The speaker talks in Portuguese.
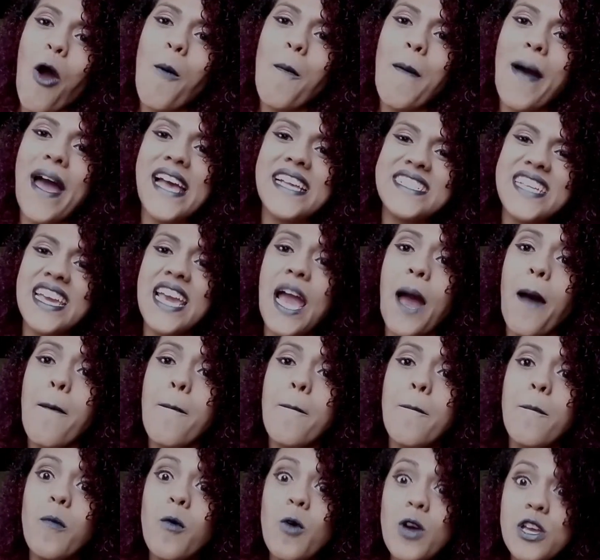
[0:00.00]
uma resenha
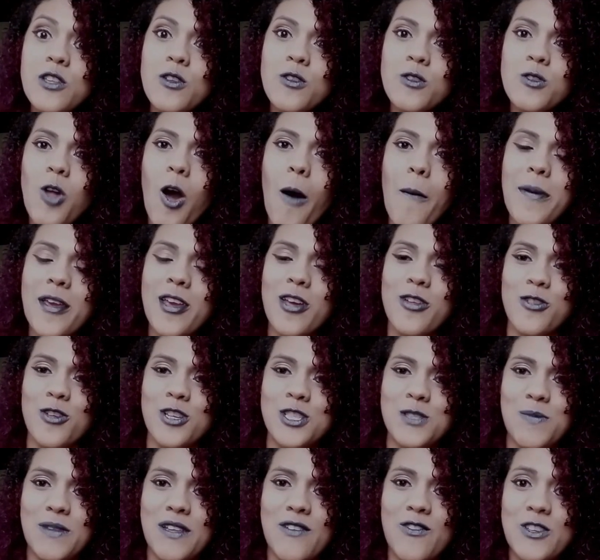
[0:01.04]
muito top que eu
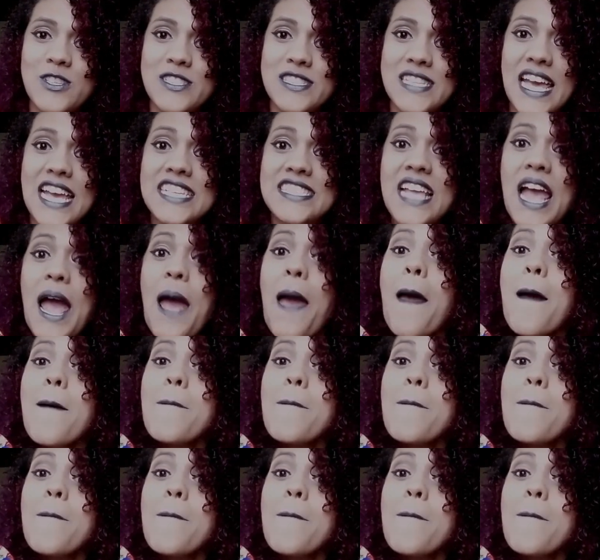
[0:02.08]
trouxe para vocês,